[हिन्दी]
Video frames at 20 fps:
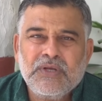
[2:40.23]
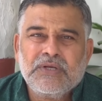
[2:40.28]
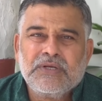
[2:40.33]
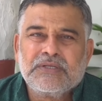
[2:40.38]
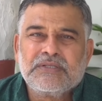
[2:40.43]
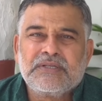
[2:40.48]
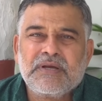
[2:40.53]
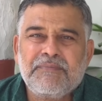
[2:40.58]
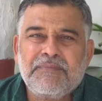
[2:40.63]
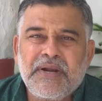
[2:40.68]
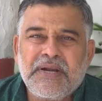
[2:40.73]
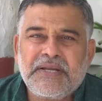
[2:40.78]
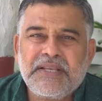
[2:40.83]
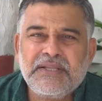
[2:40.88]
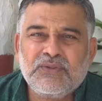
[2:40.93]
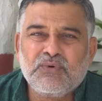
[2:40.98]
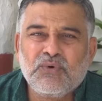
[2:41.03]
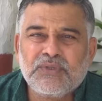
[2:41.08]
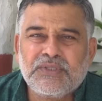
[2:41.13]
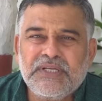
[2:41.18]
जब बेटी
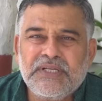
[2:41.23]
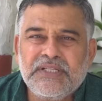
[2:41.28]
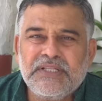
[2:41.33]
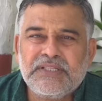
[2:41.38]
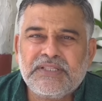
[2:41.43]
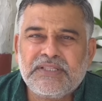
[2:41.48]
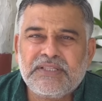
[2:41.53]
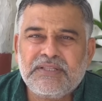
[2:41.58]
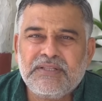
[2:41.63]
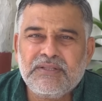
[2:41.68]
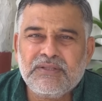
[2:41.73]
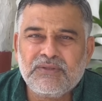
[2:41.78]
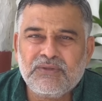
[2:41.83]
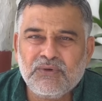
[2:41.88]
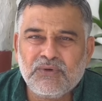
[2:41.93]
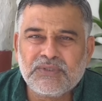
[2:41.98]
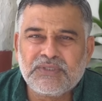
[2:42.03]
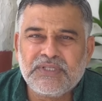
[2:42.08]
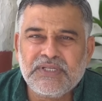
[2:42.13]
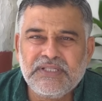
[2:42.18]
दो दिन
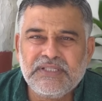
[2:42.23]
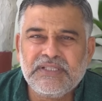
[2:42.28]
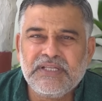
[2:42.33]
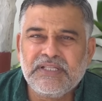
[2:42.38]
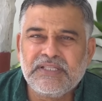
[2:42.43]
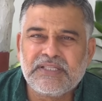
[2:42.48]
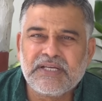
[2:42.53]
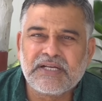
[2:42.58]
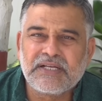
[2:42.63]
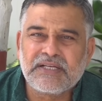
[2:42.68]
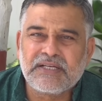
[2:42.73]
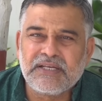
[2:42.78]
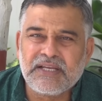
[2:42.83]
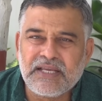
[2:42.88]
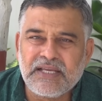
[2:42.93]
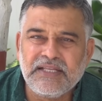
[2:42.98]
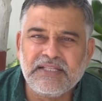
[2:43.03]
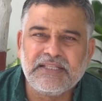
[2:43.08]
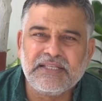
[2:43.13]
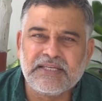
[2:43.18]
दो तीन दिन तक
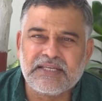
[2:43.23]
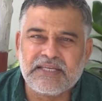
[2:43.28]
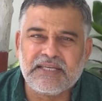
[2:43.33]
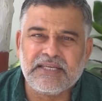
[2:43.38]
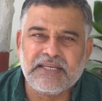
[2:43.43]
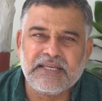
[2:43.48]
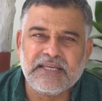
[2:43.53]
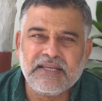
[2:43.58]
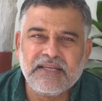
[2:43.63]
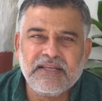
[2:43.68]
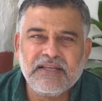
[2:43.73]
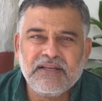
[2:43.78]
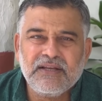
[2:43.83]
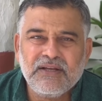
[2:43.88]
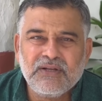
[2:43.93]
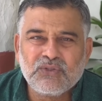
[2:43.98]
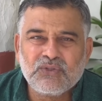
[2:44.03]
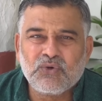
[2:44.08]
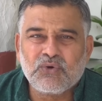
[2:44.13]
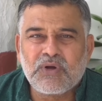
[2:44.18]
नहीं दिखी
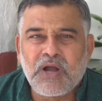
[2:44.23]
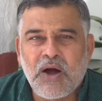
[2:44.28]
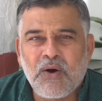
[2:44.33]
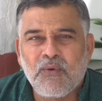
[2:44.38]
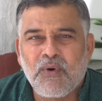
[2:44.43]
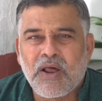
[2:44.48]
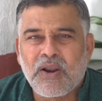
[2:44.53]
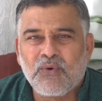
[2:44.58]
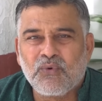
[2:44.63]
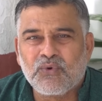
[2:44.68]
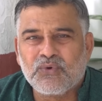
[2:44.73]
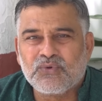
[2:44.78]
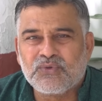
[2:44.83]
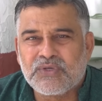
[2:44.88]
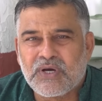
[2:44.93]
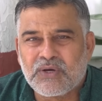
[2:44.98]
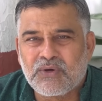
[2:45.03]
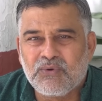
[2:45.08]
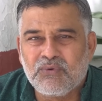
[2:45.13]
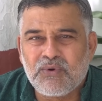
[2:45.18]
तो गांव वालों को
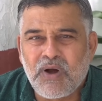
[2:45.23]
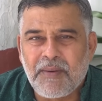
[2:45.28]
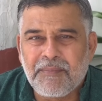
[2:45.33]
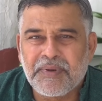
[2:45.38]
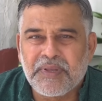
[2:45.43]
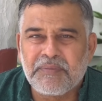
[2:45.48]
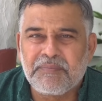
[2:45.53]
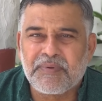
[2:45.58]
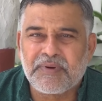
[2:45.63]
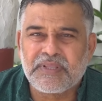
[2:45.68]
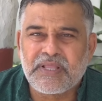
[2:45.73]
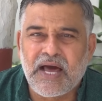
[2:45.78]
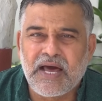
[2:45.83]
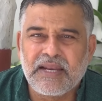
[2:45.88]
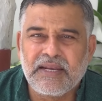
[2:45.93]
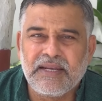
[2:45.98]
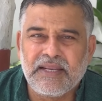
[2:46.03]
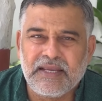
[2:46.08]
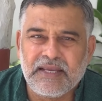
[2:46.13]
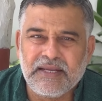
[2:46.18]
शक हुआ फिर
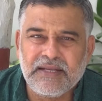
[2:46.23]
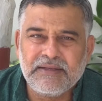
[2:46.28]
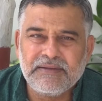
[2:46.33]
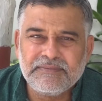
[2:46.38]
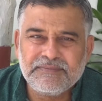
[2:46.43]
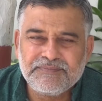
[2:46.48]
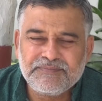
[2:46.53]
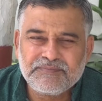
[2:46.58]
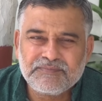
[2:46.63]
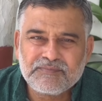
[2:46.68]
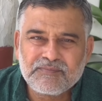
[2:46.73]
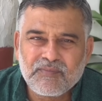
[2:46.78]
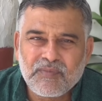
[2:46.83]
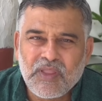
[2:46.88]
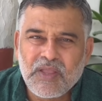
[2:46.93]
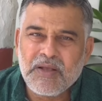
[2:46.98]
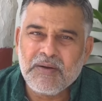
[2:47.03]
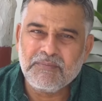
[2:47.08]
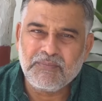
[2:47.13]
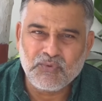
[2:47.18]
प्रधान ने
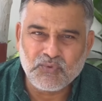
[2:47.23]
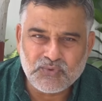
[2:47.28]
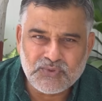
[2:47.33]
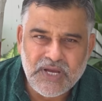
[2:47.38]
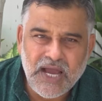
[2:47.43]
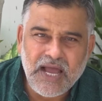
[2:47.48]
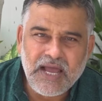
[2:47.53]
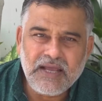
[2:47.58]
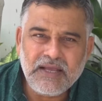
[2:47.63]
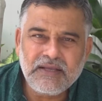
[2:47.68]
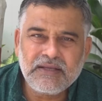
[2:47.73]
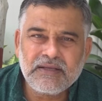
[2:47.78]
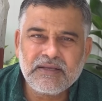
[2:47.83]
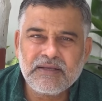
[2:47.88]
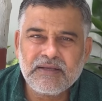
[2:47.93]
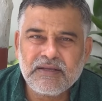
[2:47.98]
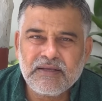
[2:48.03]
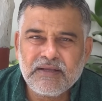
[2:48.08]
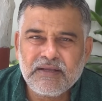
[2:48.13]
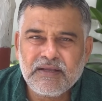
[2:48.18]
पूछा
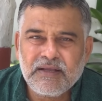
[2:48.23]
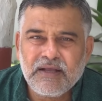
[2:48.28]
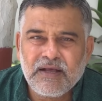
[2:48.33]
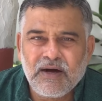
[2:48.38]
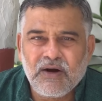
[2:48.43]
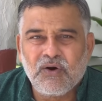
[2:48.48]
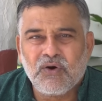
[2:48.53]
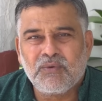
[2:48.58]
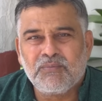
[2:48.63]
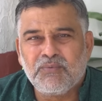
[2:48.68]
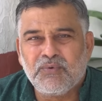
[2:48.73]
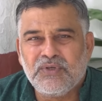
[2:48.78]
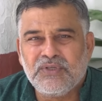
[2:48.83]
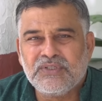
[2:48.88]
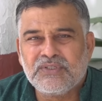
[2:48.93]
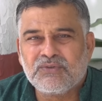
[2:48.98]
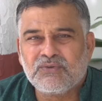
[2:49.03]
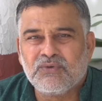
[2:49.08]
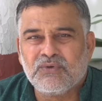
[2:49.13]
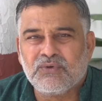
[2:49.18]
और
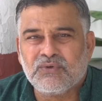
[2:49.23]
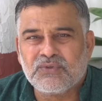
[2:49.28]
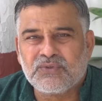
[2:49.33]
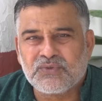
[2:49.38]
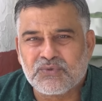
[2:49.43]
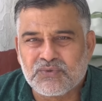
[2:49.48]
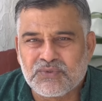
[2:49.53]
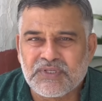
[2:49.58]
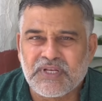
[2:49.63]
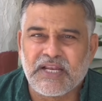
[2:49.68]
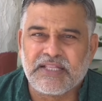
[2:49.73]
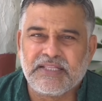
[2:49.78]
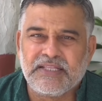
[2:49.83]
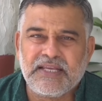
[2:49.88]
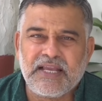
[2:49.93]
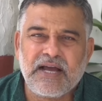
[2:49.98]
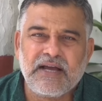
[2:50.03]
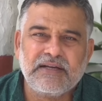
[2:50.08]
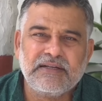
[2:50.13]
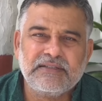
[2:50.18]
पुलिस को सूचना दिया